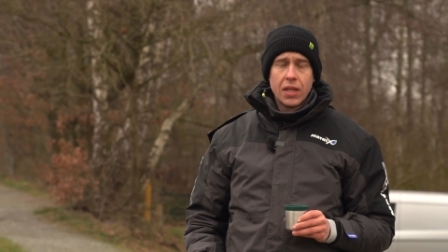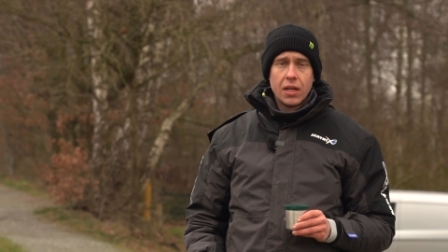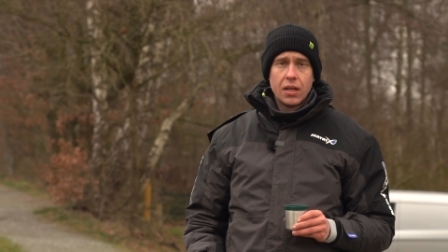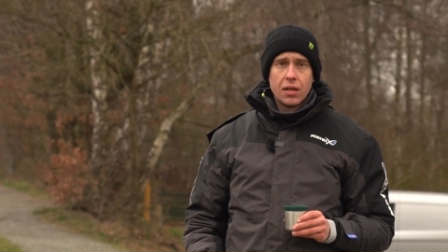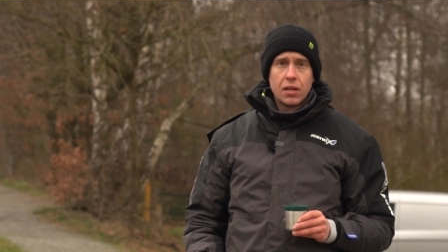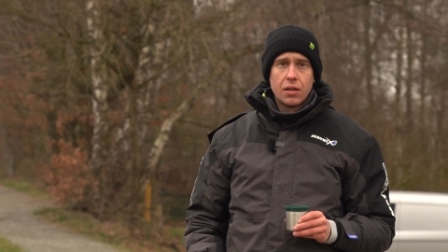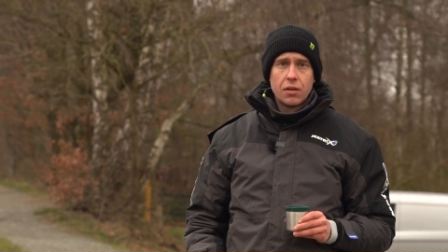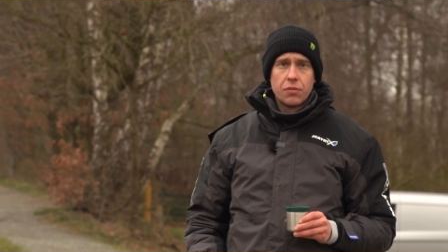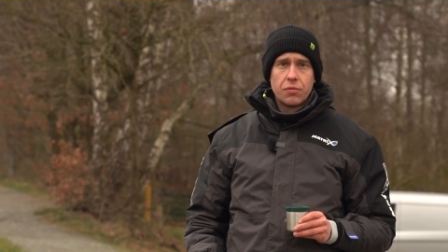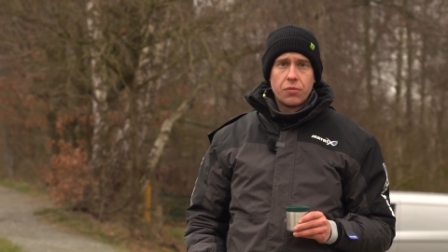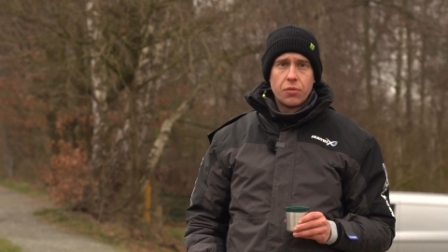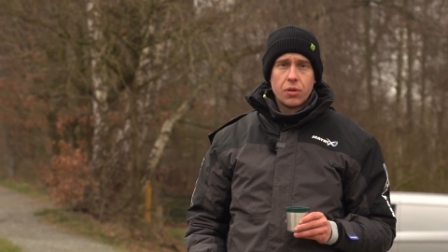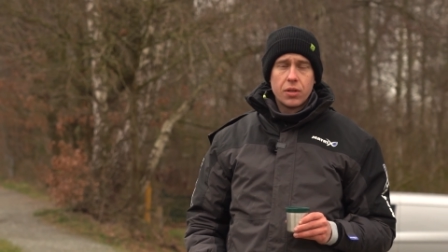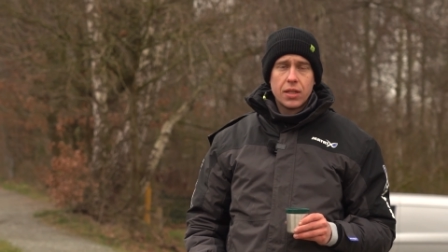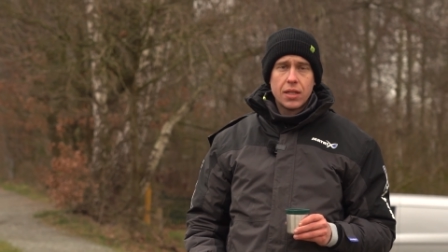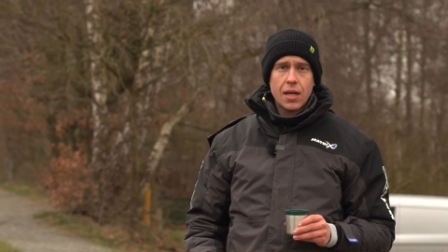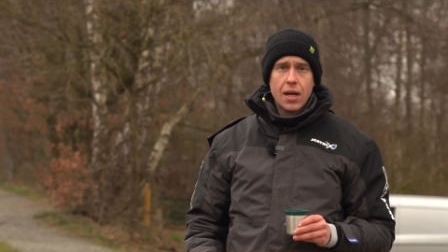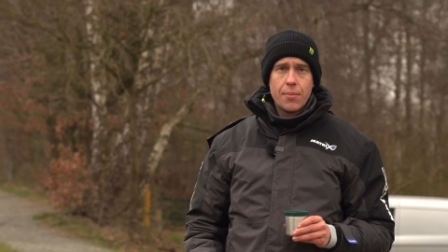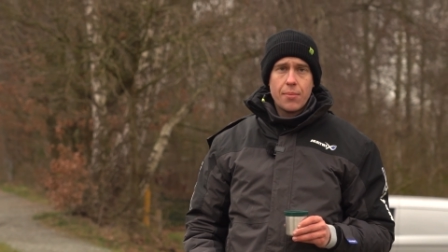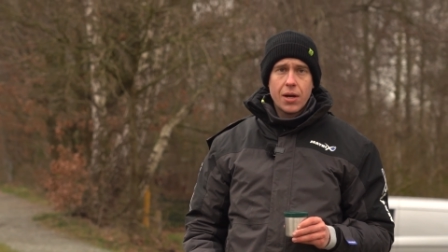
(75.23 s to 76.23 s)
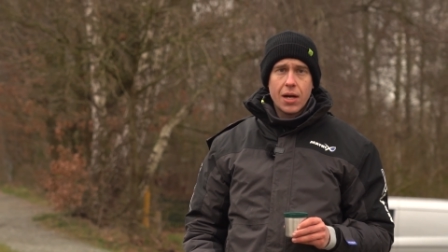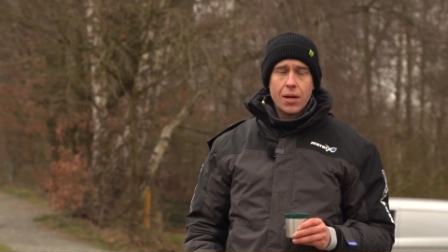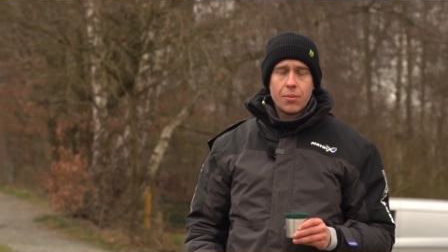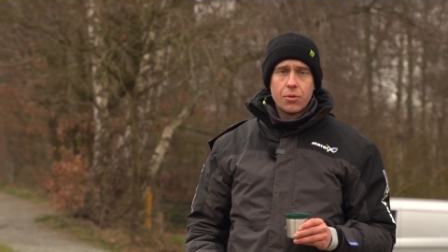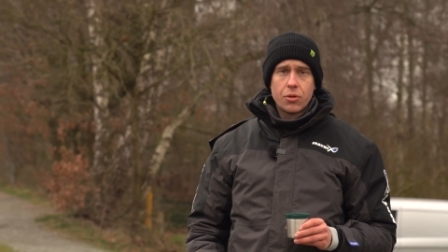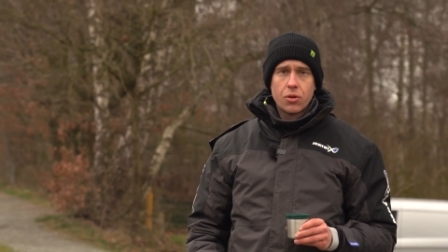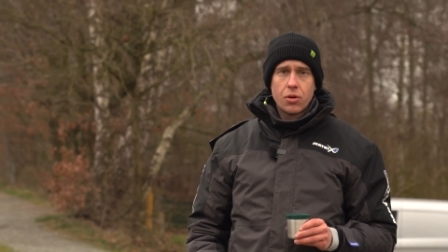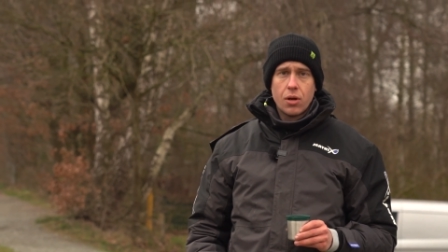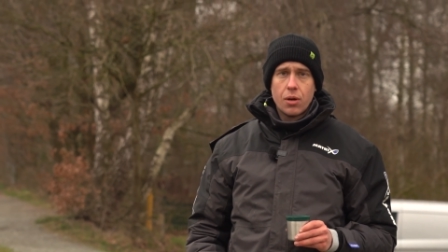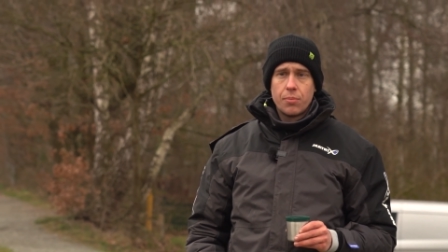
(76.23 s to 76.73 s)
äh, vor die Kamera
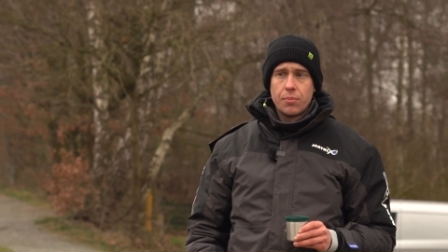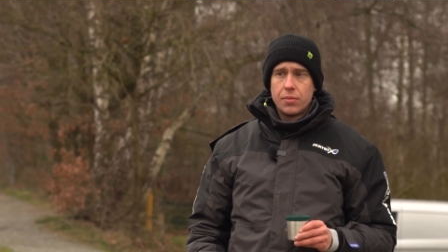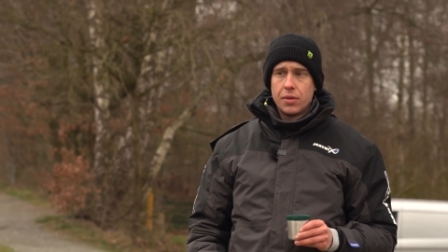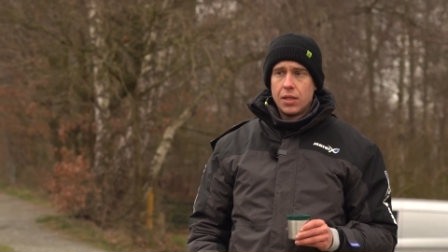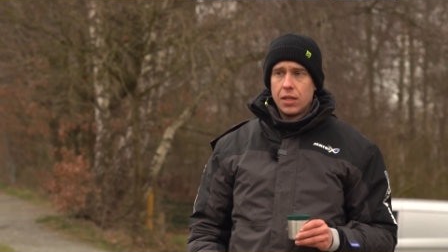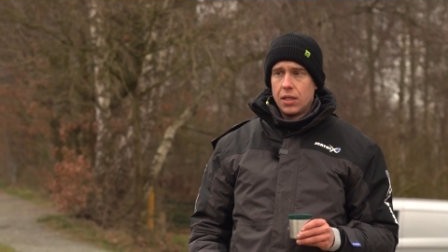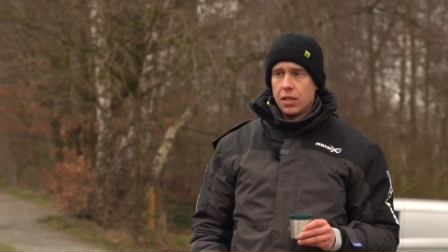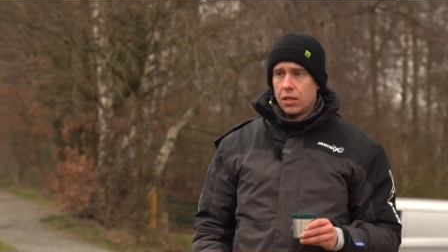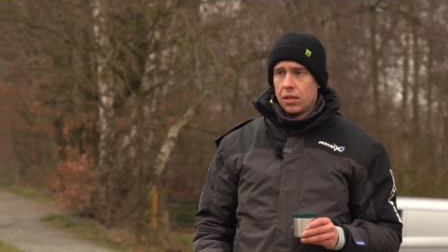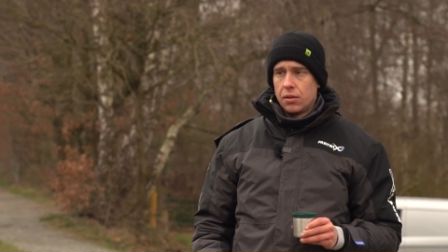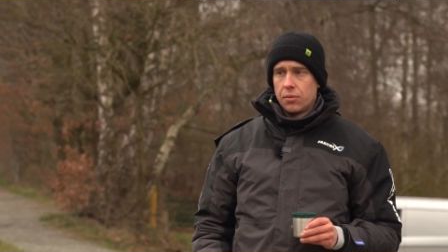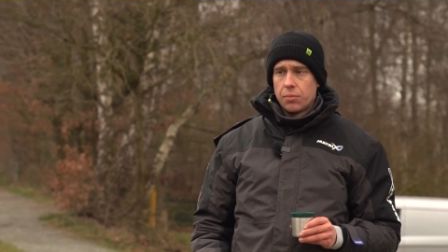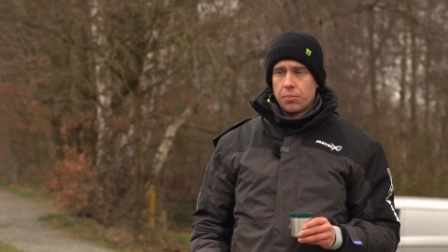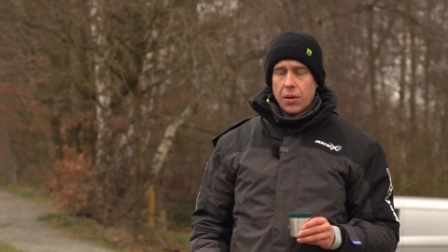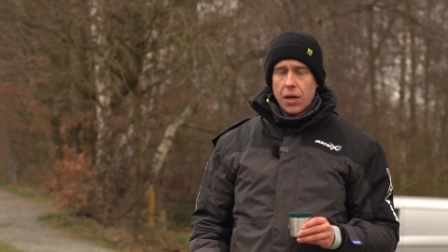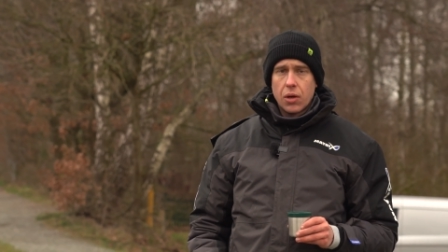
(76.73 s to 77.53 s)
bekommen ein